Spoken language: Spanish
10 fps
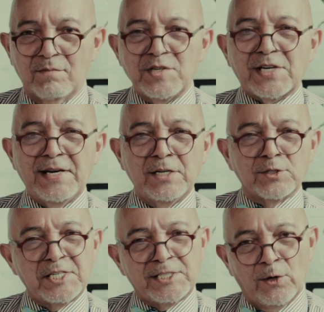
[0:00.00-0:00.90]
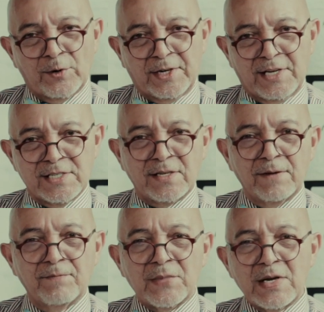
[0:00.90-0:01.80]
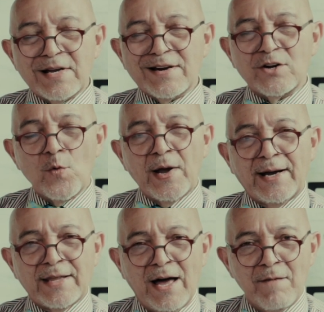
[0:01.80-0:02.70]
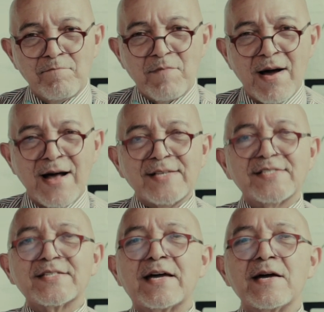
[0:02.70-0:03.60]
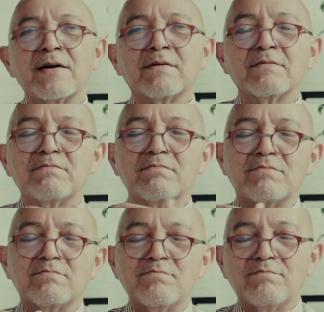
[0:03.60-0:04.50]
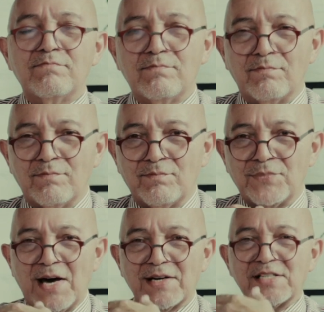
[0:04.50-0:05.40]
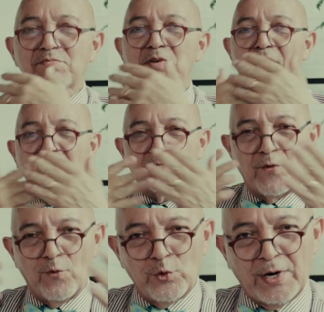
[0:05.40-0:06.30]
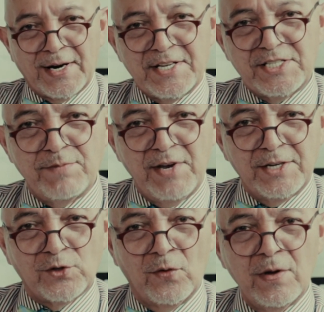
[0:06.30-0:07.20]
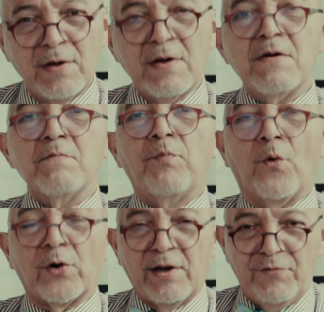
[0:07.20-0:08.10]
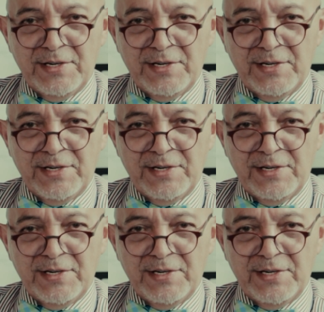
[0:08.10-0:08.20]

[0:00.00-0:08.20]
Mis queridos estilócratas, no me queda más que darles mi más profundo agradecimiento porque